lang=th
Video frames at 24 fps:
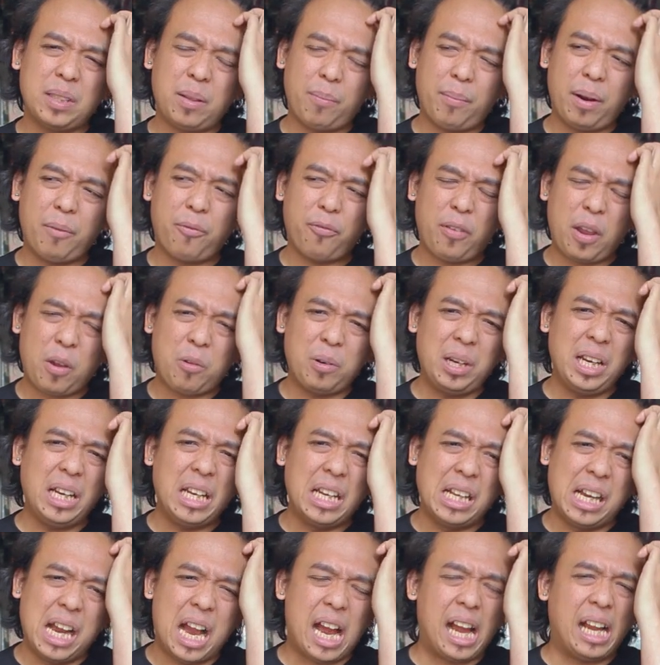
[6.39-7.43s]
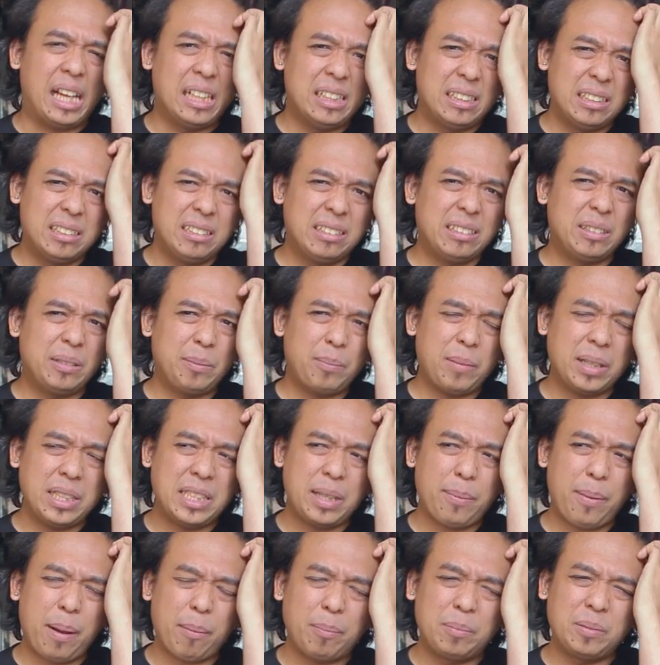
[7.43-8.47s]
มันเฟลนิดนึงอะ่ะ มัน
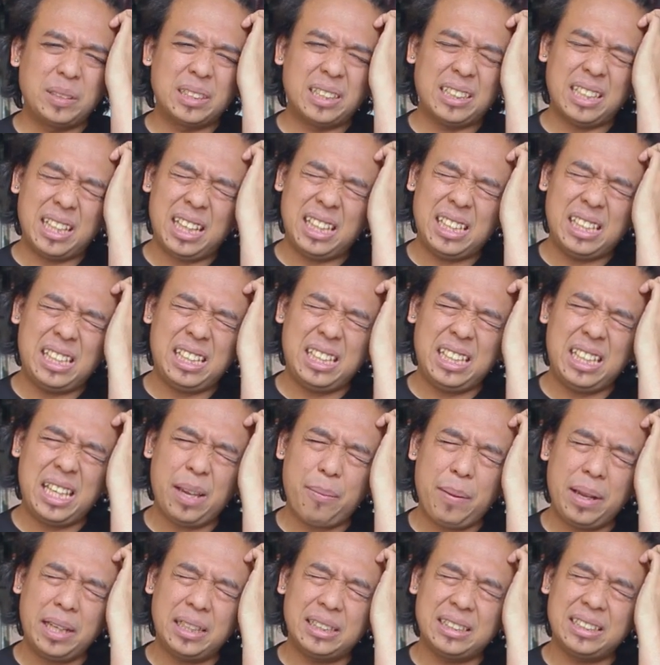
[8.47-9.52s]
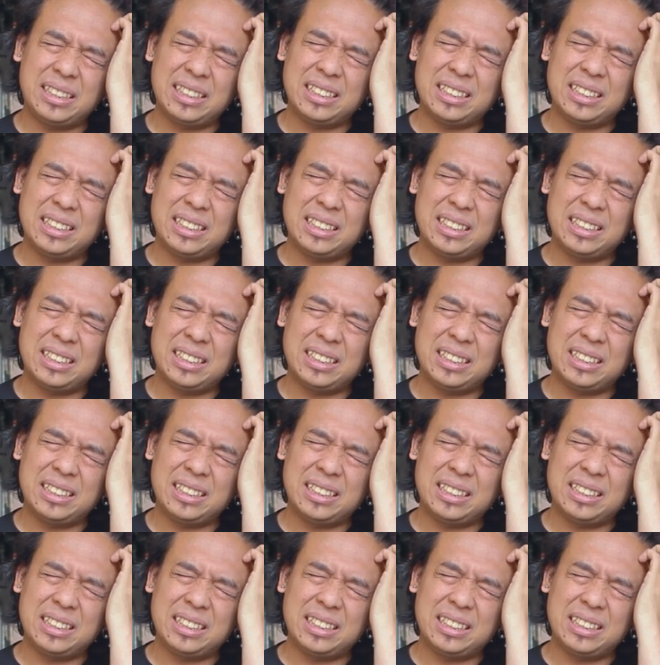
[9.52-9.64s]
จะแบบไอ้เชี่ยแม่ง